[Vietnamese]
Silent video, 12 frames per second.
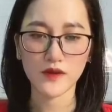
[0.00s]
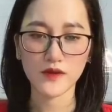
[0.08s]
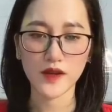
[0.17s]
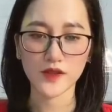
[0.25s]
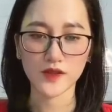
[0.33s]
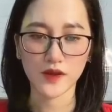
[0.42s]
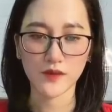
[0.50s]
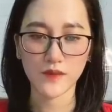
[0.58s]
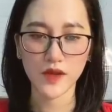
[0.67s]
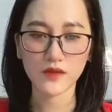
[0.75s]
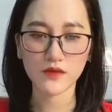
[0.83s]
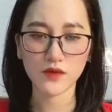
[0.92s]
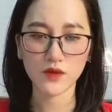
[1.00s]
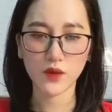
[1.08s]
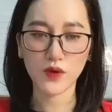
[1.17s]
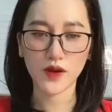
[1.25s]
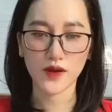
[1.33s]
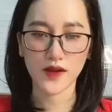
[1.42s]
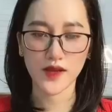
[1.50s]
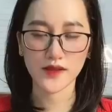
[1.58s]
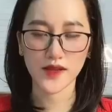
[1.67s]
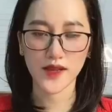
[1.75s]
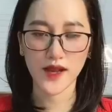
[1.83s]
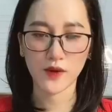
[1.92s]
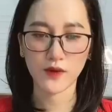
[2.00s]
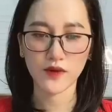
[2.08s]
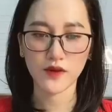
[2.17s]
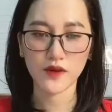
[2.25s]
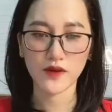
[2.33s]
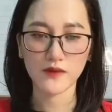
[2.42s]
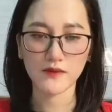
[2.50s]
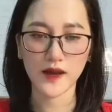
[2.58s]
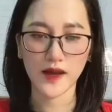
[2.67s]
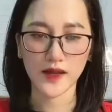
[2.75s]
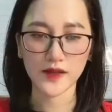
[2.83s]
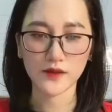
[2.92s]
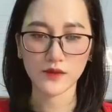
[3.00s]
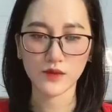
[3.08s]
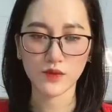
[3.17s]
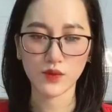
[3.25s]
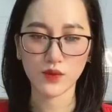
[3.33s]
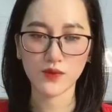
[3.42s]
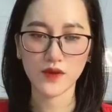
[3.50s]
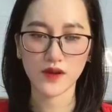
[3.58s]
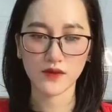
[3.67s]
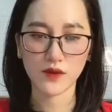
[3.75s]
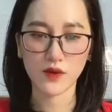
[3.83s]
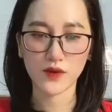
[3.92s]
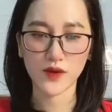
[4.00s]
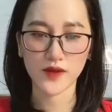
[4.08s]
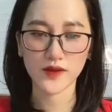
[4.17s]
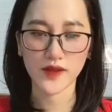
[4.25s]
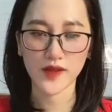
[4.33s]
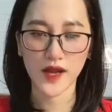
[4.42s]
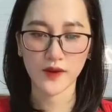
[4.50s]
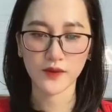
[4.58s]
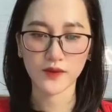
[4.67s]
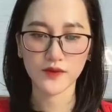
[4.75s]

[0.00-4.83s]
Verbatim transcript: Để cho anh biết cô cần anh thế nào Mà anh cũng cần cô đến thế nào